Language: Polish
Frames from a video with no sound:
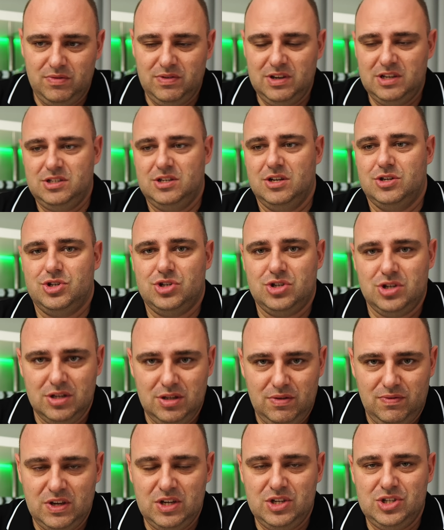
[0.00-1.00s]
203,
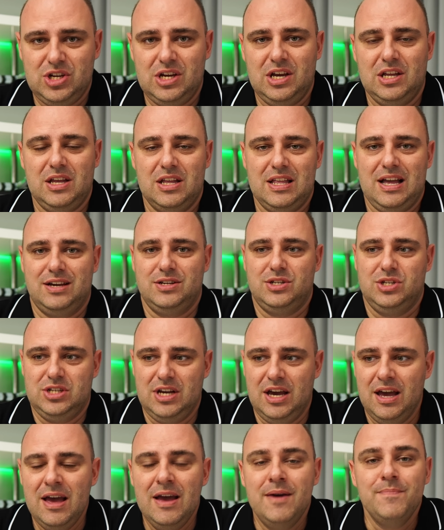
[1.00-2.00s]

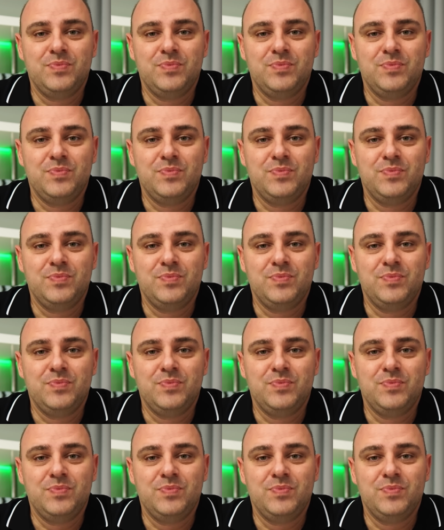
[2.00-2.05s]
211,